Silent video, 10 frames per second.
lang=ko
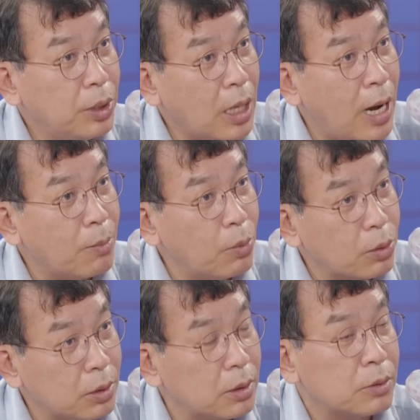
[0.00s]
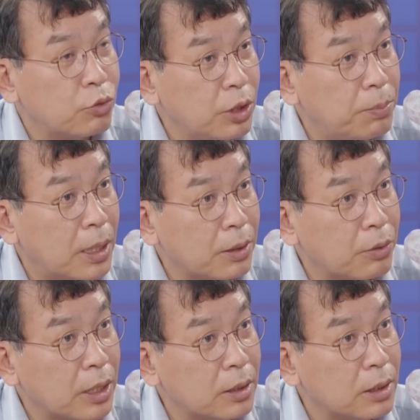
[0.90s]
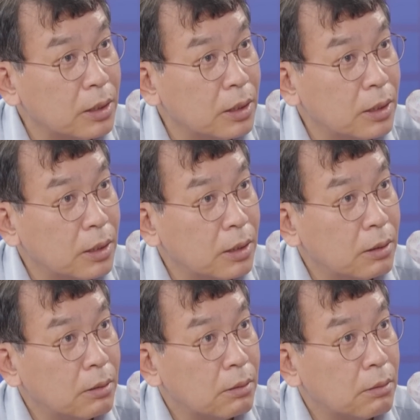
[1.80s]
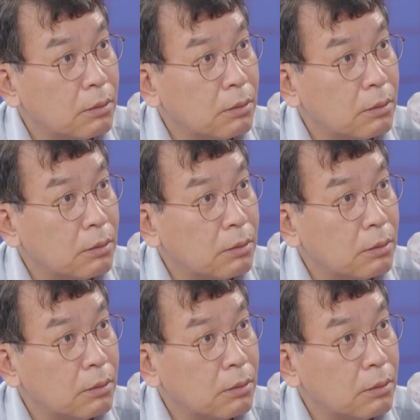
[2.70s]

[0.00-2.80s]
미 항모를 투입하기로 했거든. 네.